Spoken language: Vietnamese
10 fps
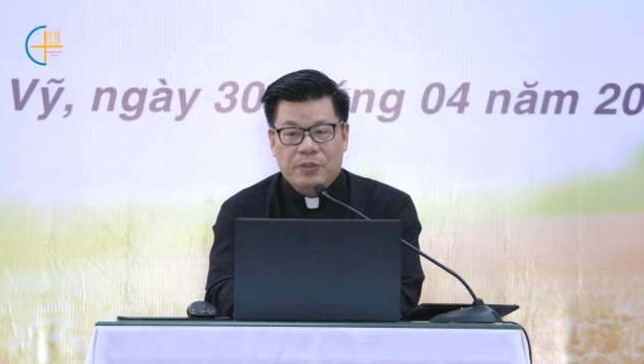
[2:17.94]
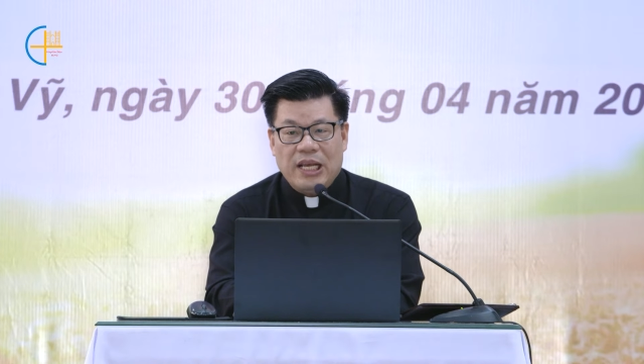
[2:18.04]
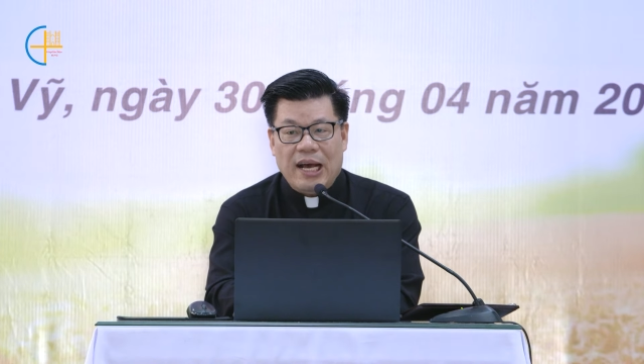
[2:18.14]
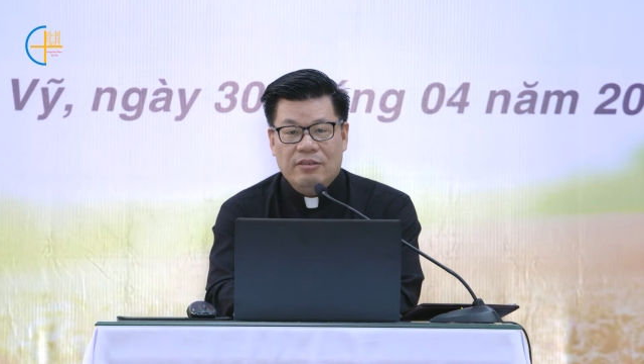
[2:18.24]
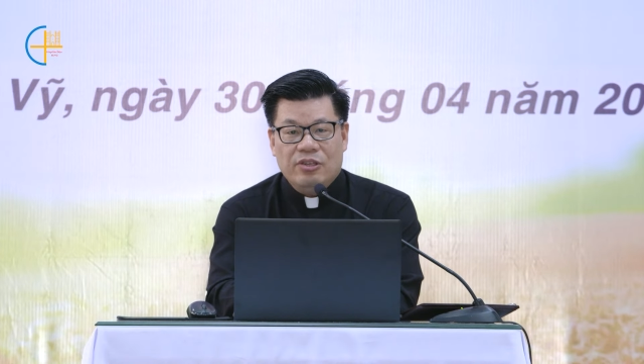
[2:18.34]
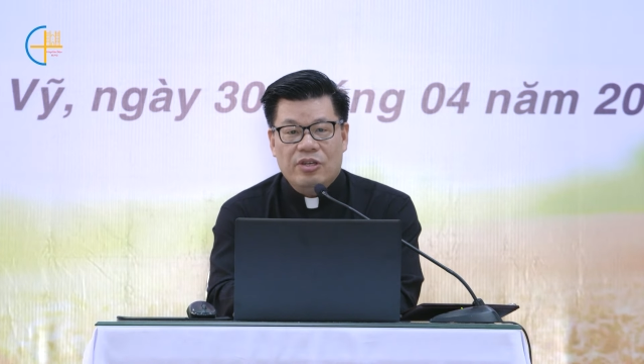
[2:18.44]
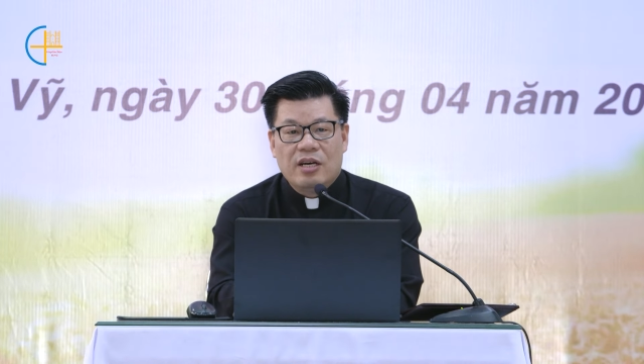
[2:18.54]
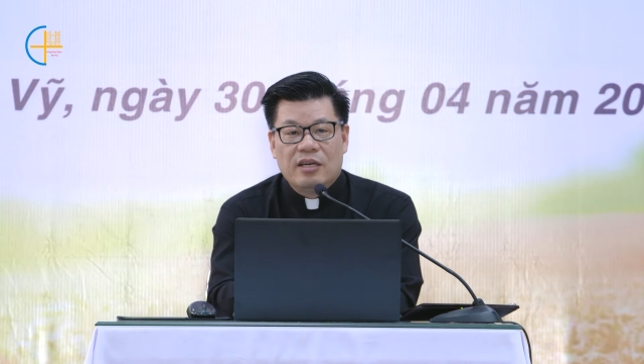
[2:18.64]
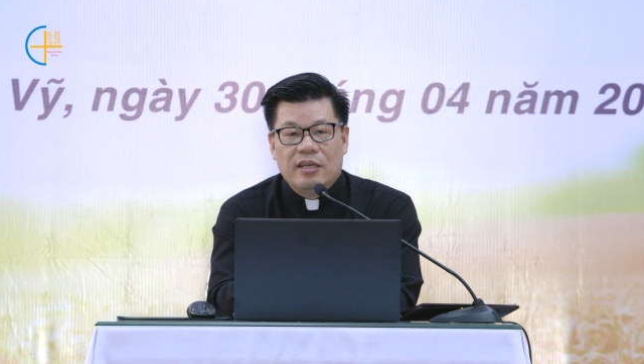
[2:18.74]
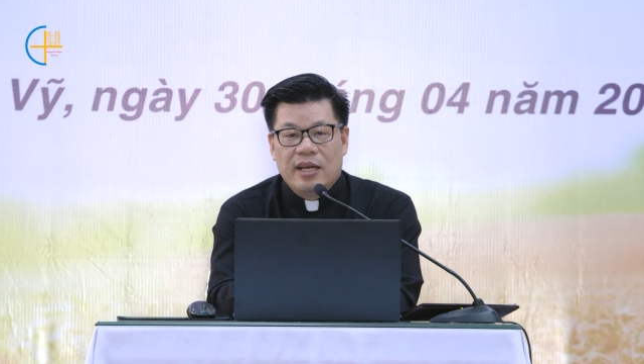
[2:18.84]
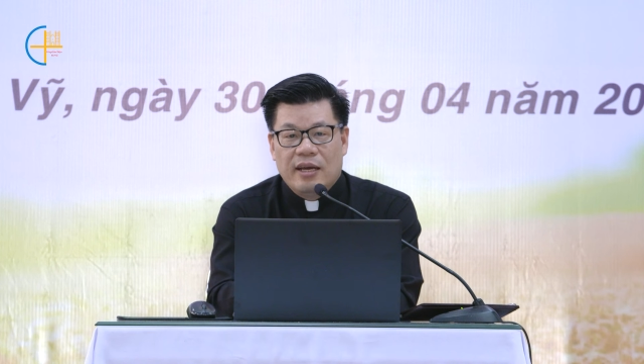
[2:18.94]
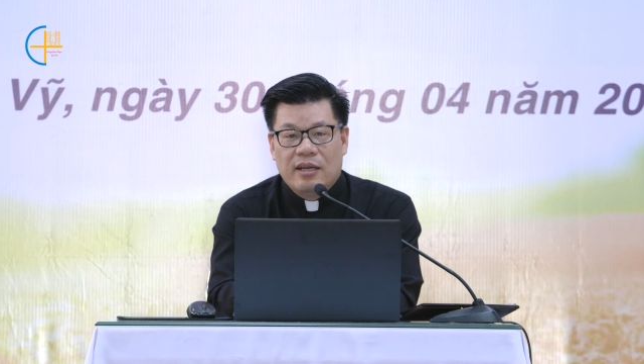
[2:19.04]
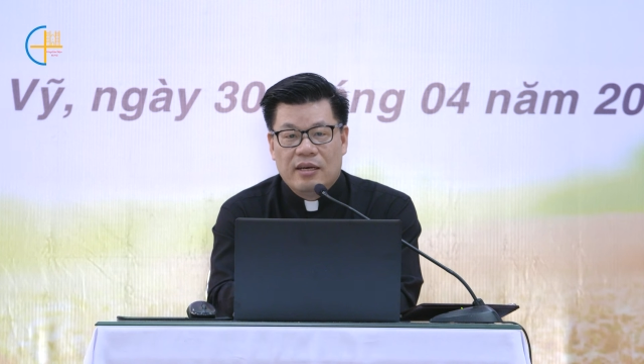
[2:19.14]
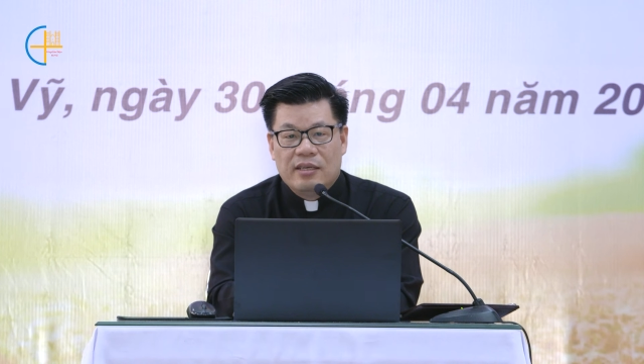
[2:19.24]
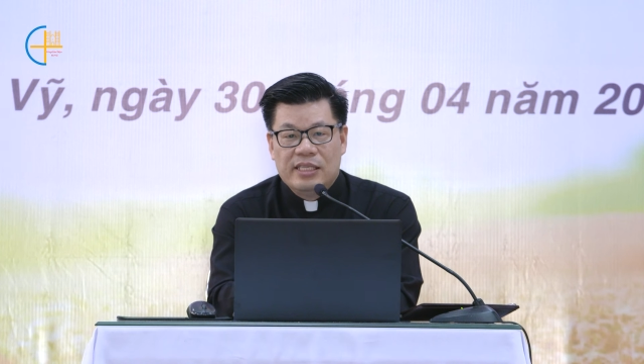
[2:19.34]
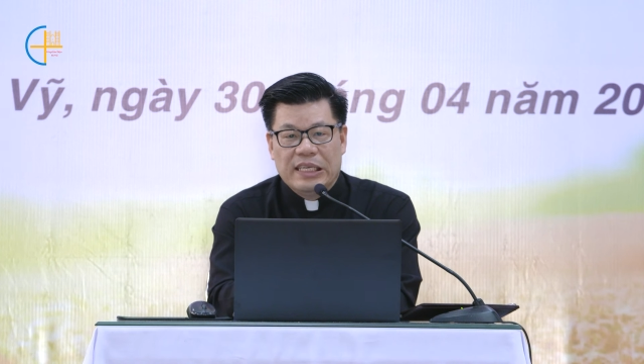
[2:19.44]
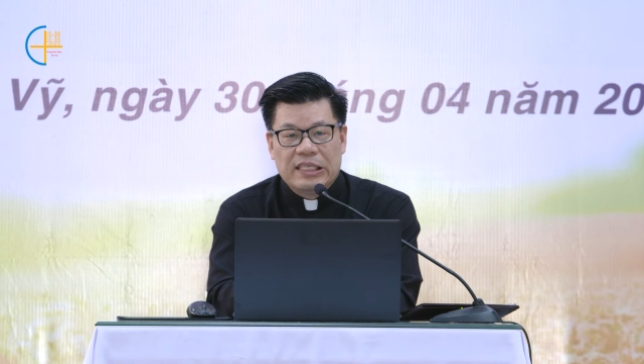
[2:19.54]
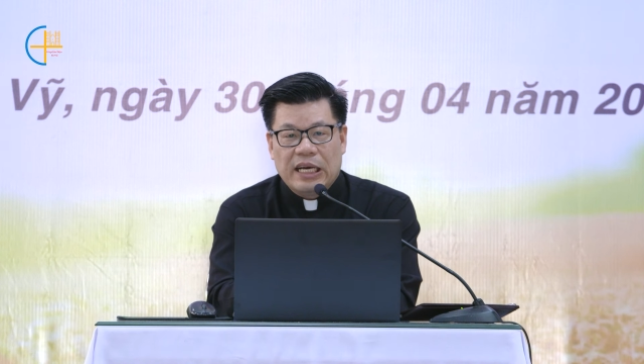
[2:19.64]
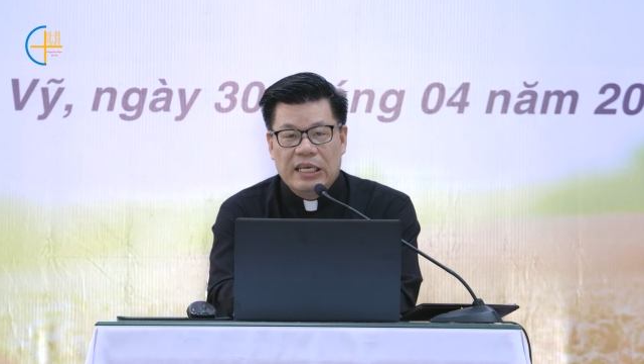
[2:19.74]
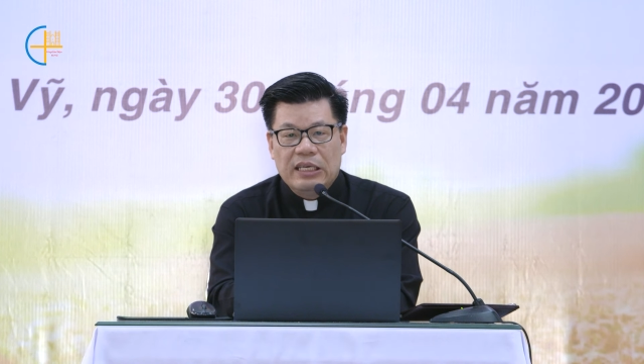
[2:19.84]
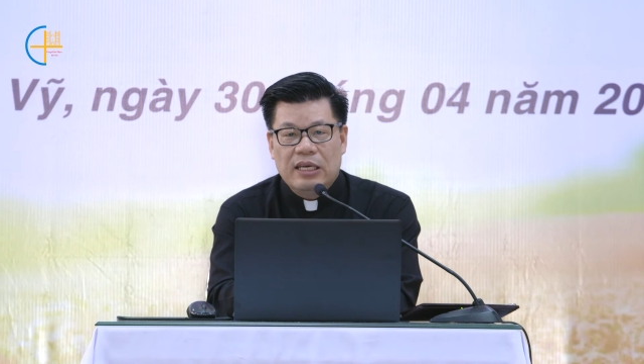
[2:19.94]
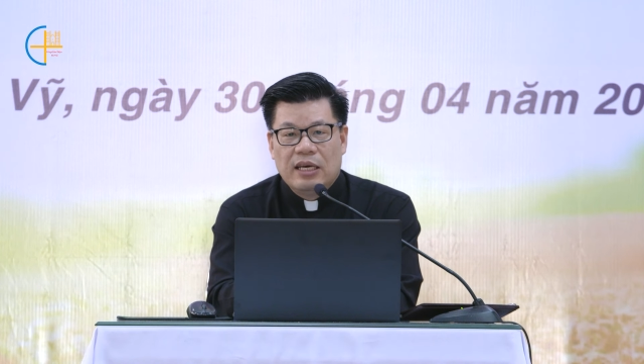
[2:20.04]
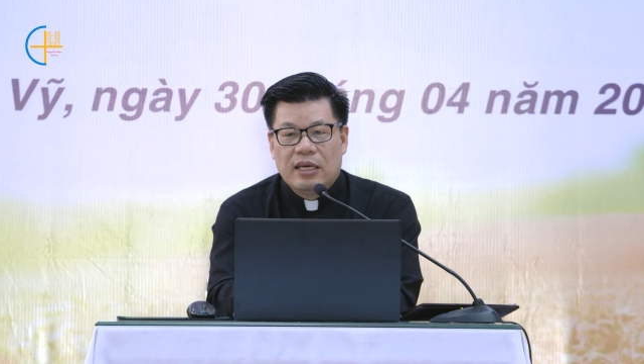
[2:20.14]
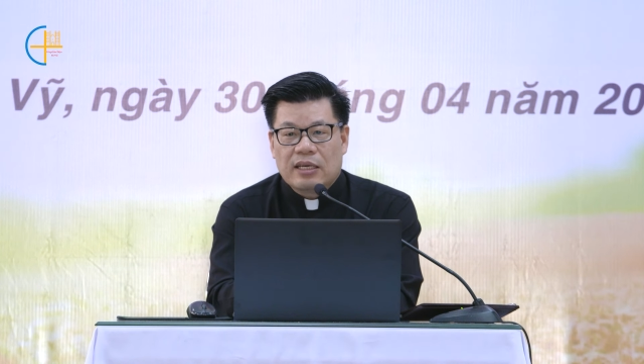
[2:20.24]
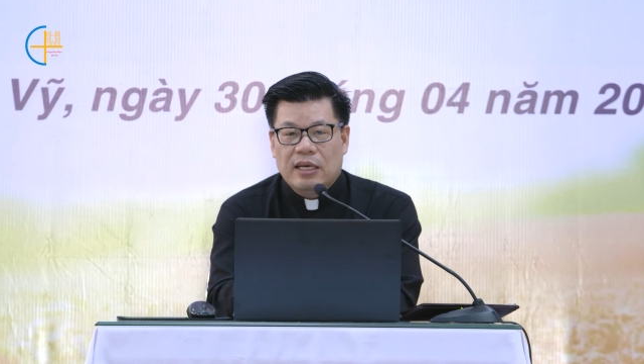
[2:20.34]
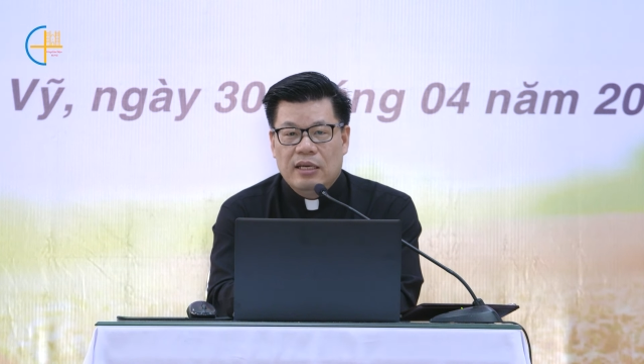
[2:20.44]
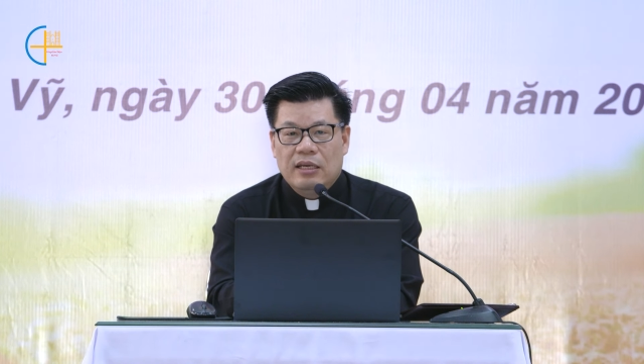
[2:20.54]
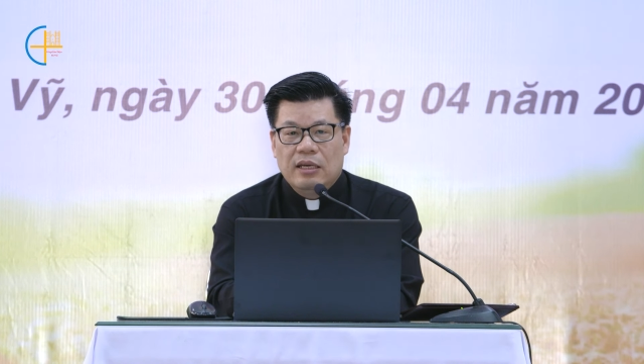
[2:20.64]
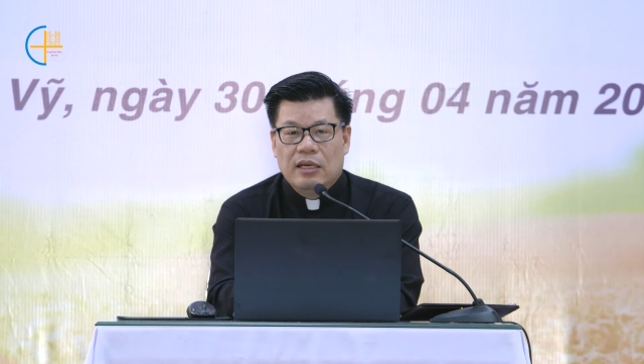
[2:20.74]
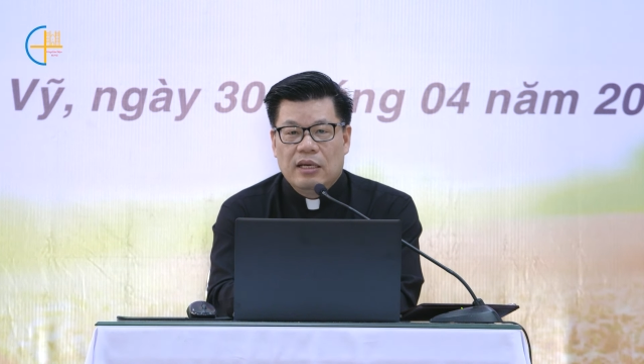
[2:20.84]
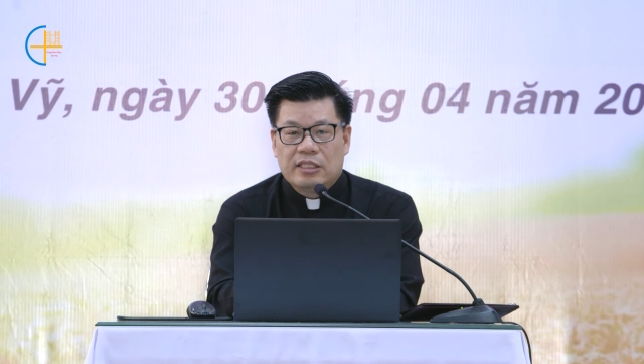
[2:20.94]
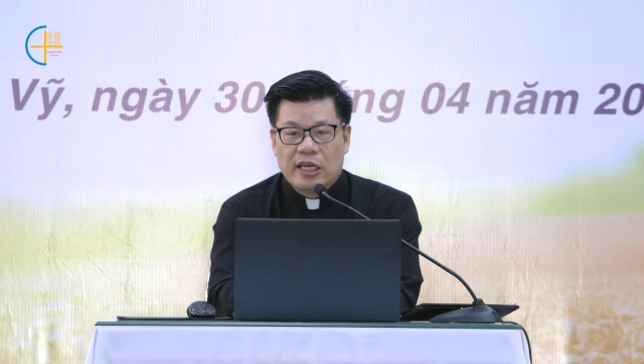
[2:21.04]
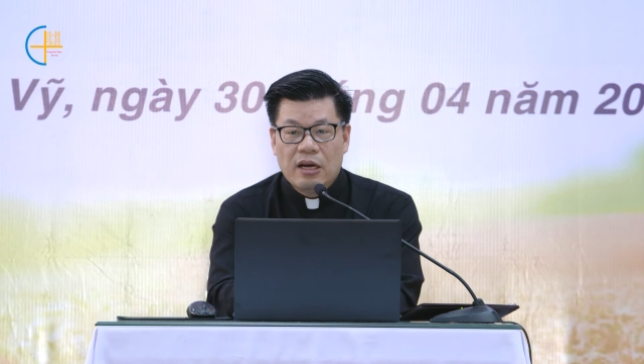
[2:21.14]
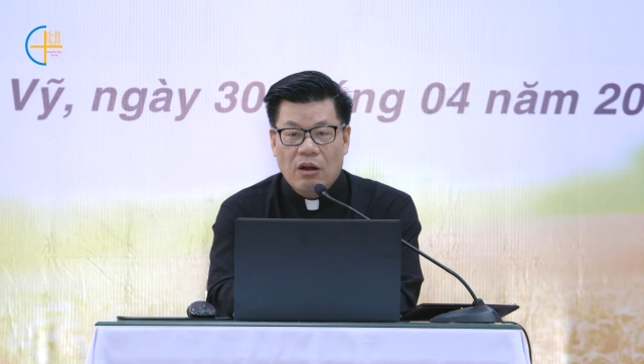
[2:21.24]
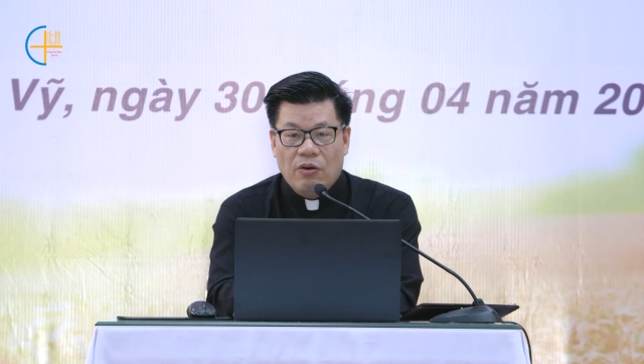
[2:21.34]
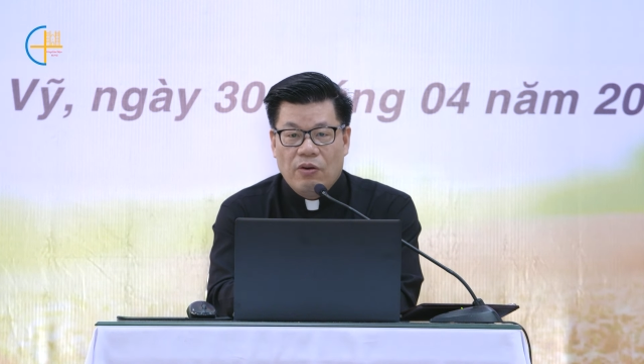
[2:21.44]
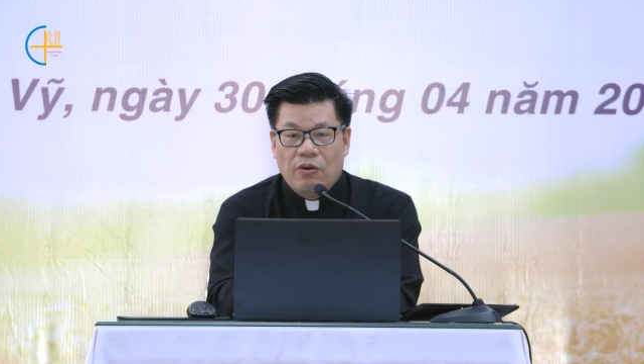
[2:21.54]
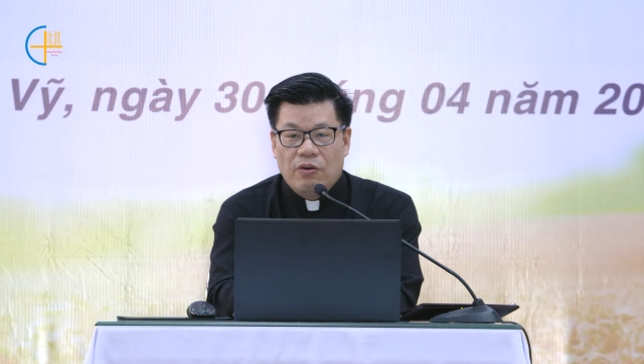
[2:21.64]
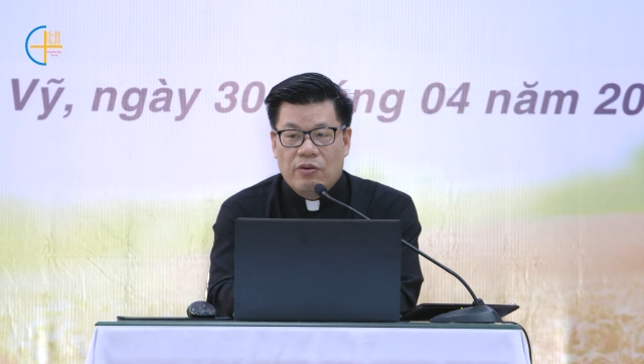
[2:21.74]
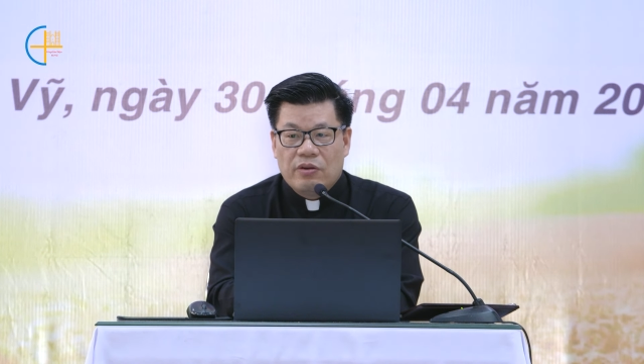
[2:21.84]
thắp sáng cho đời để đời nhìn thấy cái chính lộ